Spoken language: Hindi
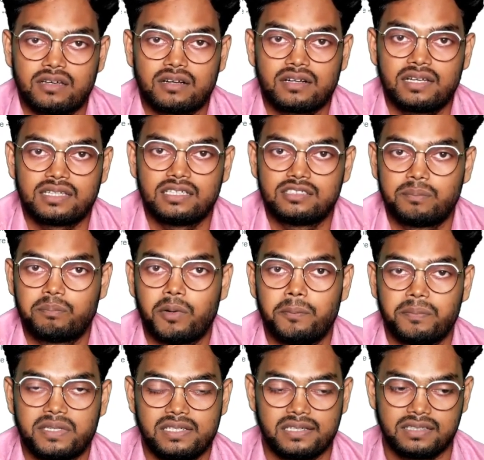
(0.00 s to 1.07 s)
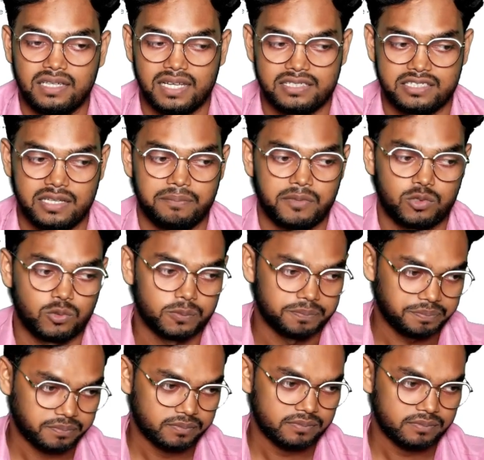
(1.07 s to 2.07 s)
कर रहा था जब पंप किया था लास्ट टाइम पे तो